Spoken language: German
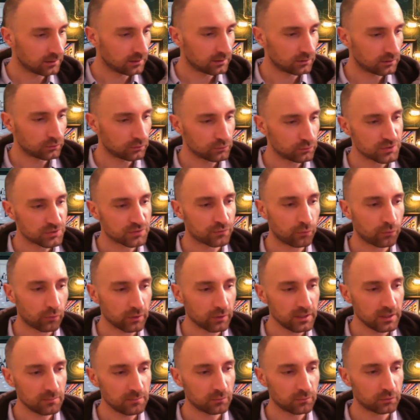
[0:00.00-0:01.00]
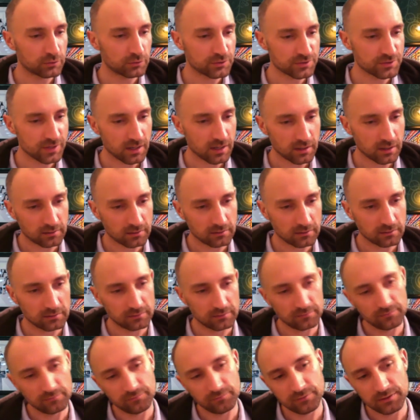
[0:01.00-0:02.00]
uns vornehmen und sagen,
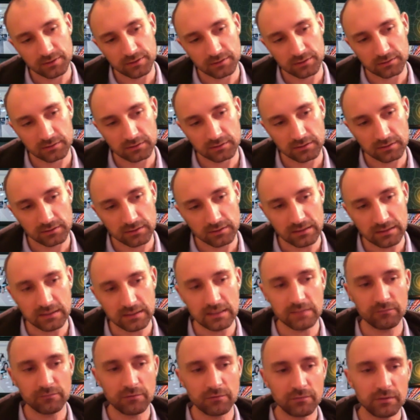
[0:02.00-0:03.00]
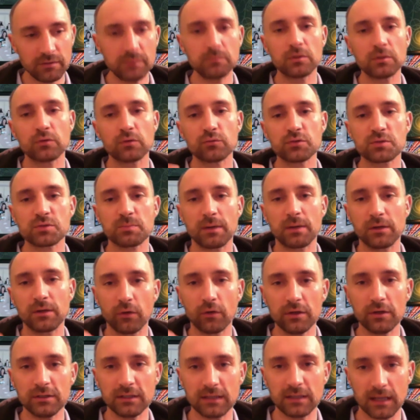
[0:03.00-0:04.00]
wir, ne, wir widmen uns mal
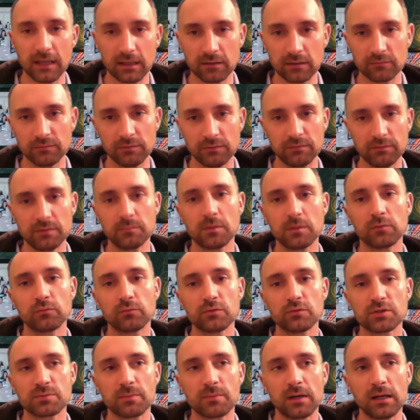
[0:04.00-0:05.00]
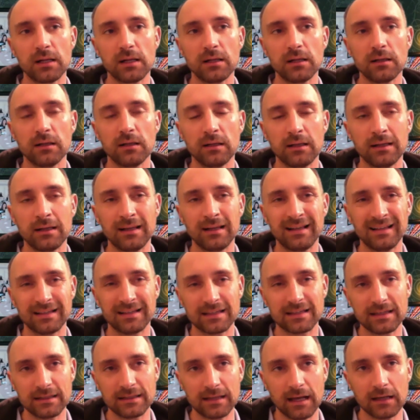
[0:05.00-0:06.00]
neuen Gedanken, wir widmen uns mal
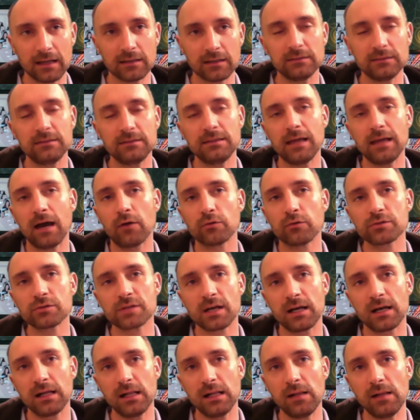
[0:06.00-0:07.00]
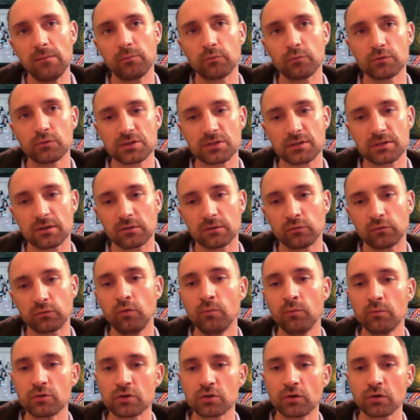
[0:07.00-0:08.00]
Gedanken, die außerhalb unserer
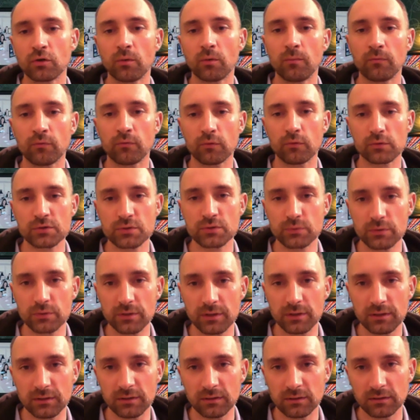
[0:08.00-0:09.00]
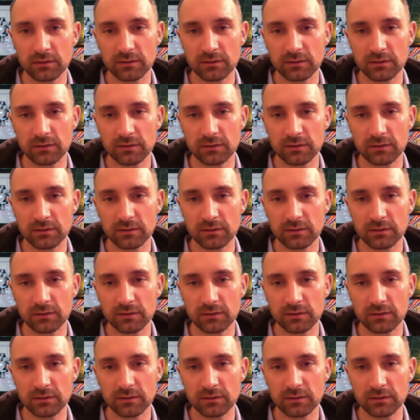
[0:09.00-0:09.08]
typischen Komfortzone